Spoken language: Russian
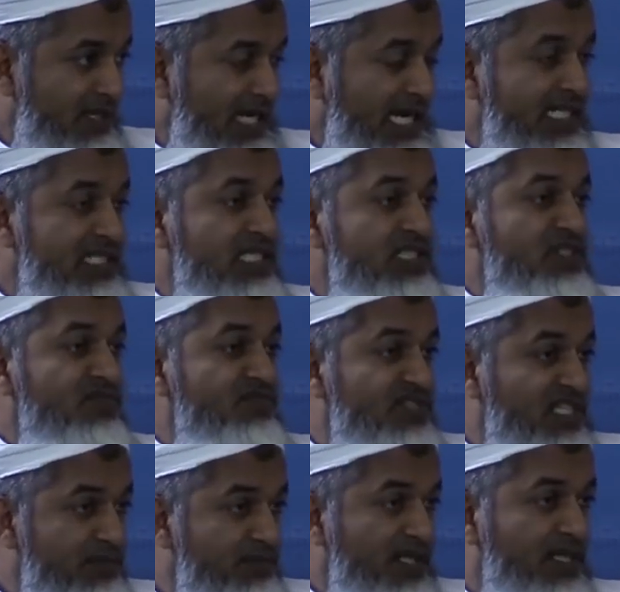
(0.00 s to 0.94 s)
Хадис из
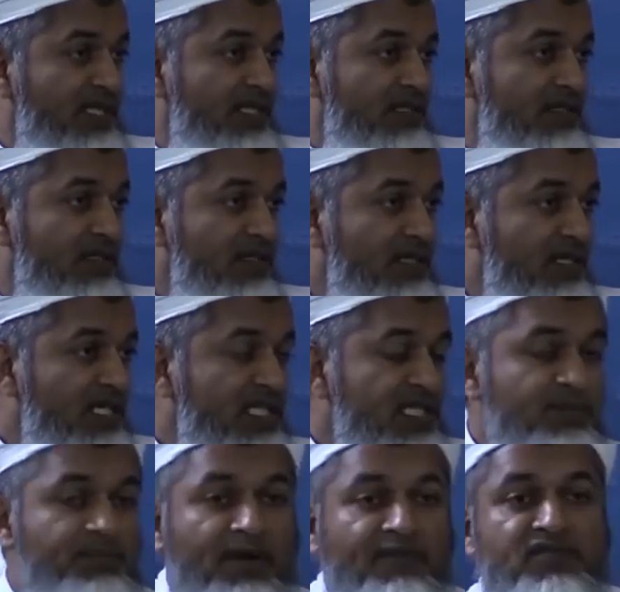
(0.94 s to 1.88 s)
сборника Тирмиди.
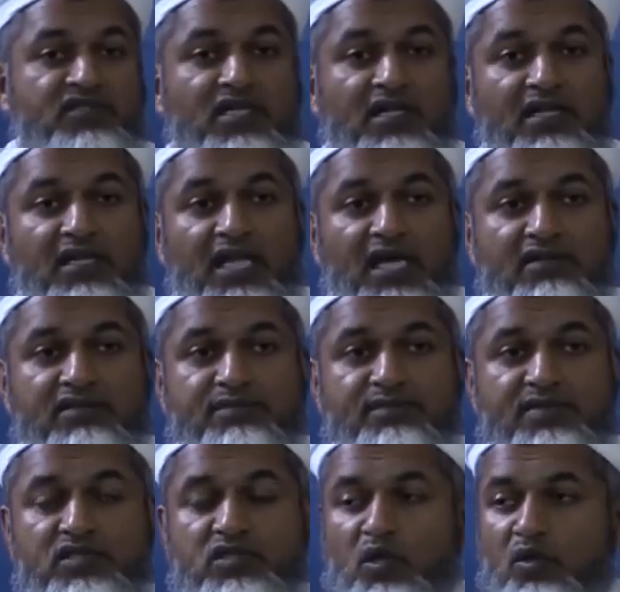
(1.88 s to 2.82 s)
посланник Аллаха
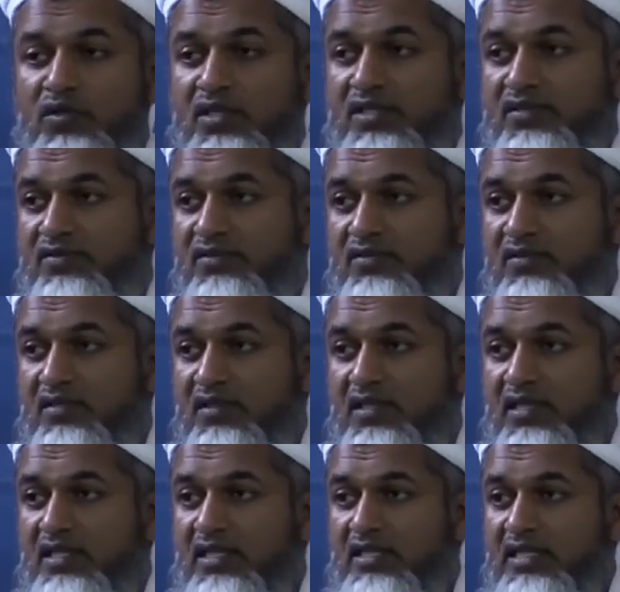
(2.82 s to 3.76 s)
сказал нам,
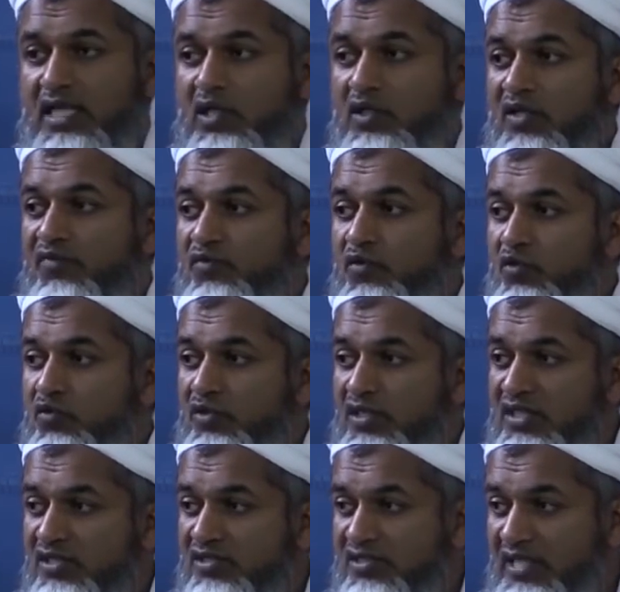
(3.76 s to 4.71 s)
«Если вы
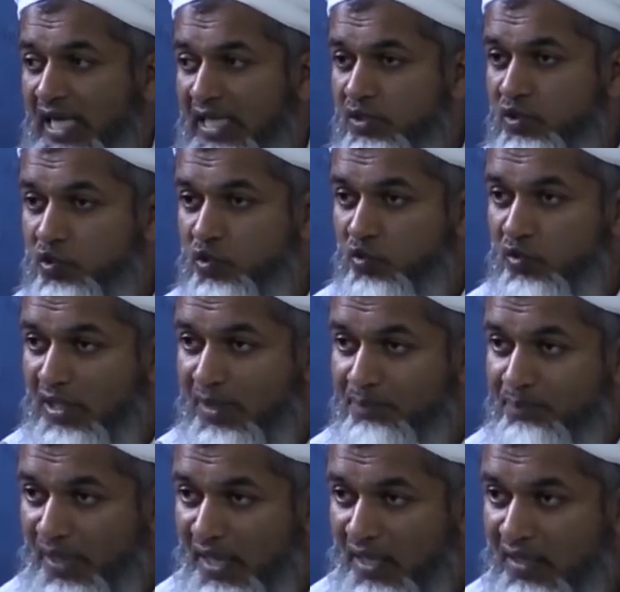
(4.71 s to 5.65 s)
будете читать суру
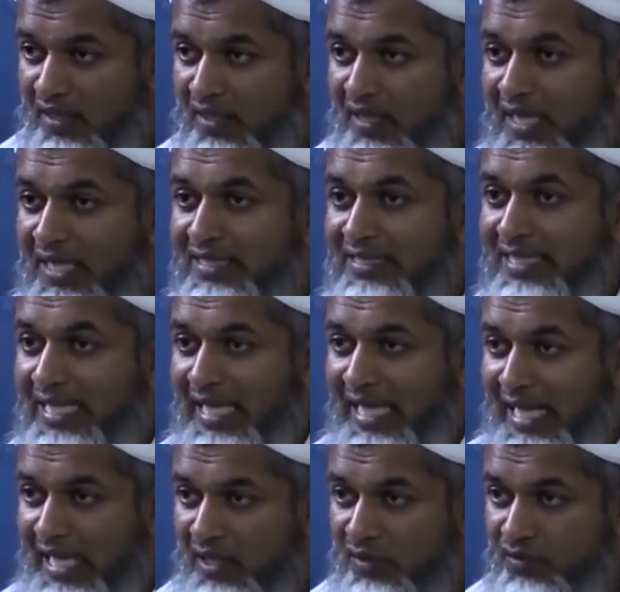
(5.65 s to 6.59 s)
Бакара, суру
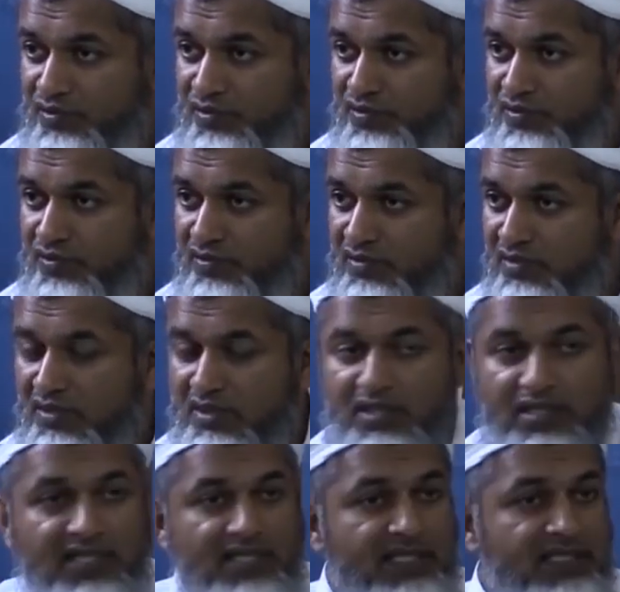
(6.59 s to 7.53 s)
корова,
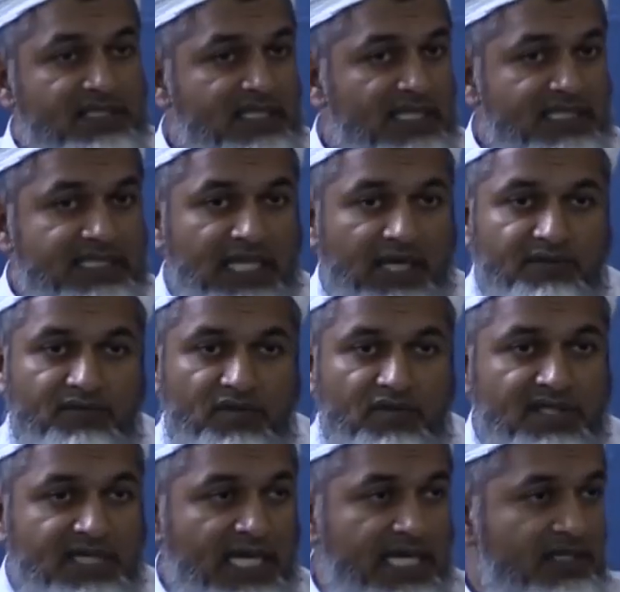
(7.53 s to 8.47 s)
в своем
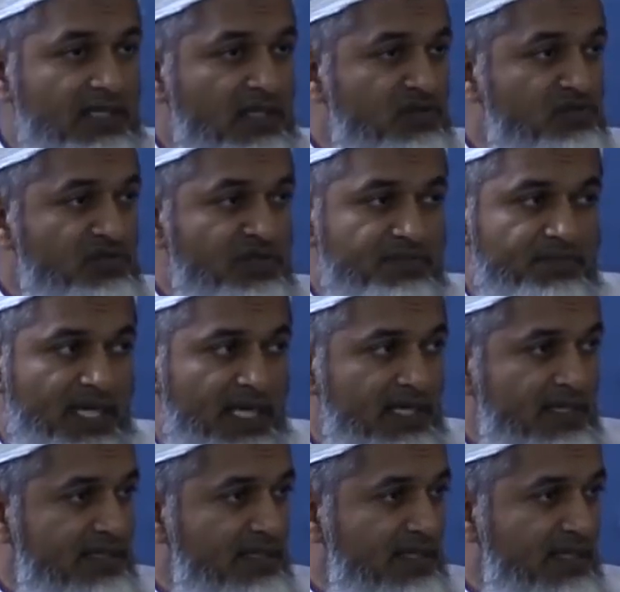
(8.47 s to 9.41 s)
доме, дьявол не
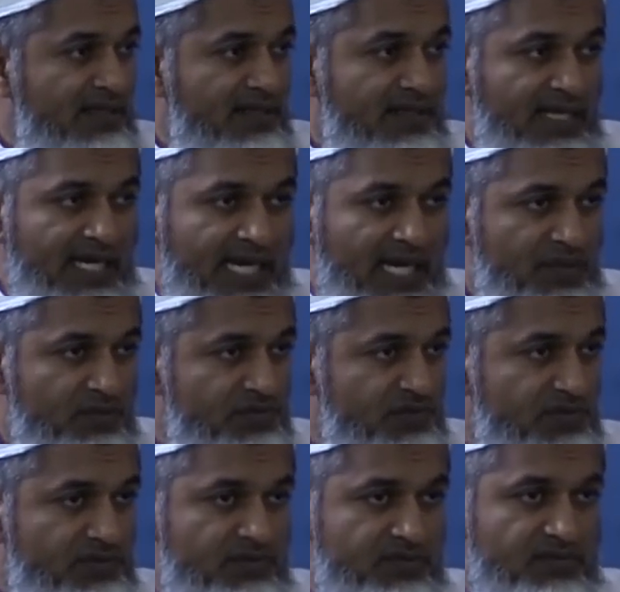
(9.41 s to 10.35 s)
сможет там
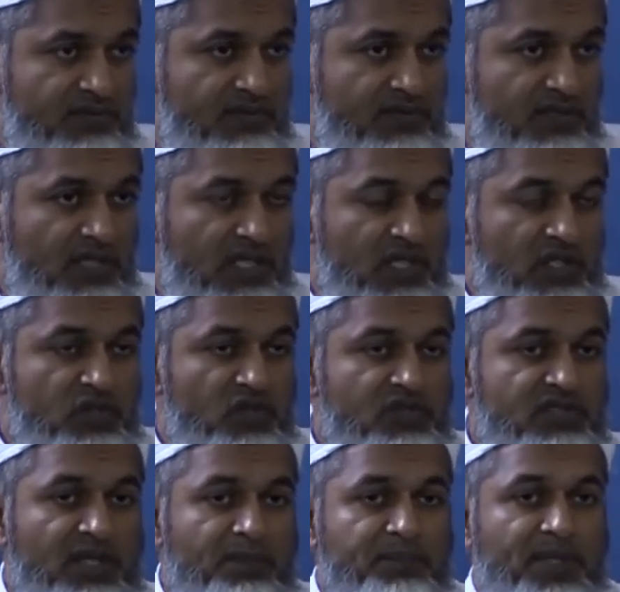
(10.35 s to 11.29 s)
находиться».
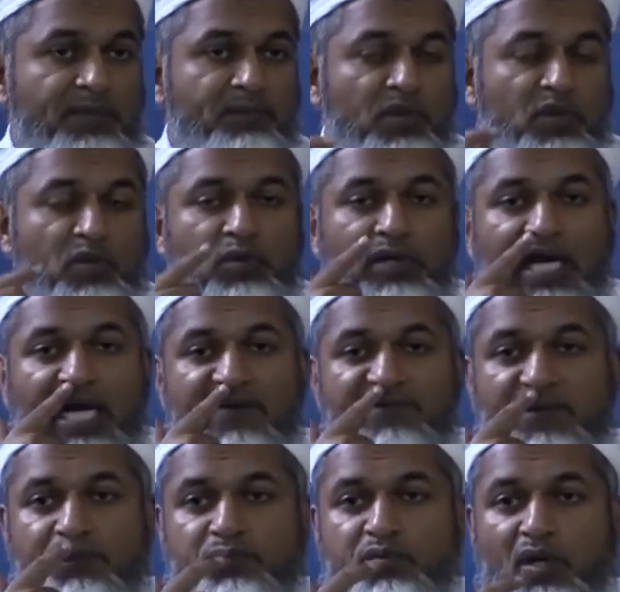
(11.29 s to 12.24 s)
Вот у некоторых людей
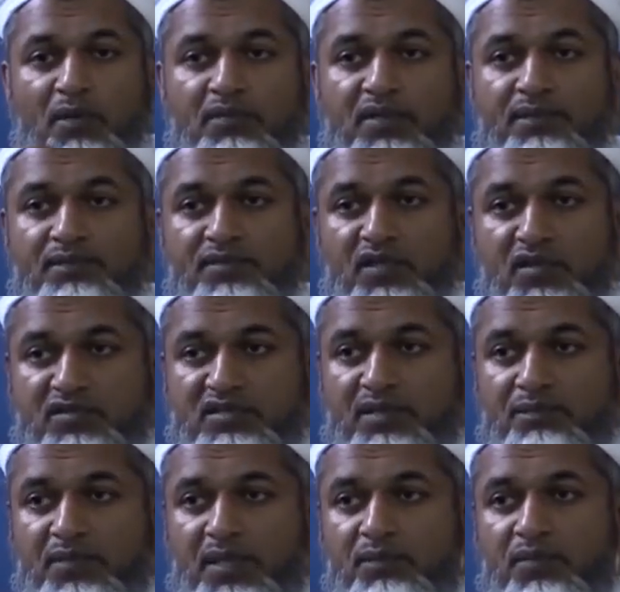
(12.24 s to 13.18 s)
бывают проблемы. К
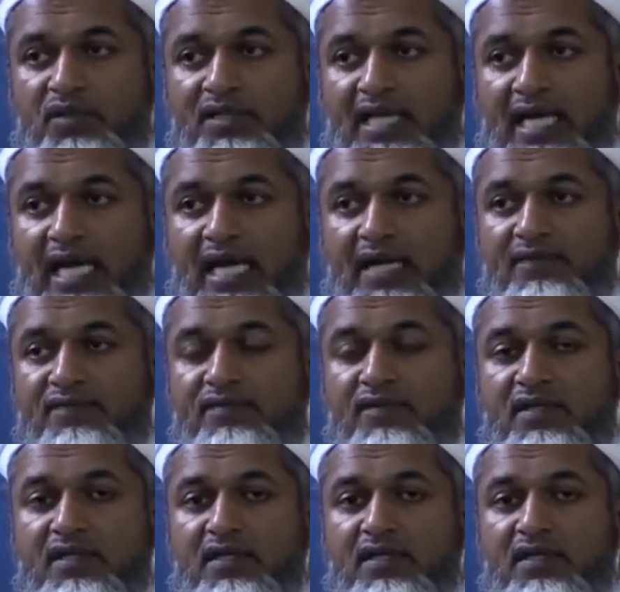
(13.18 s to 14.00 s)
примеру, взять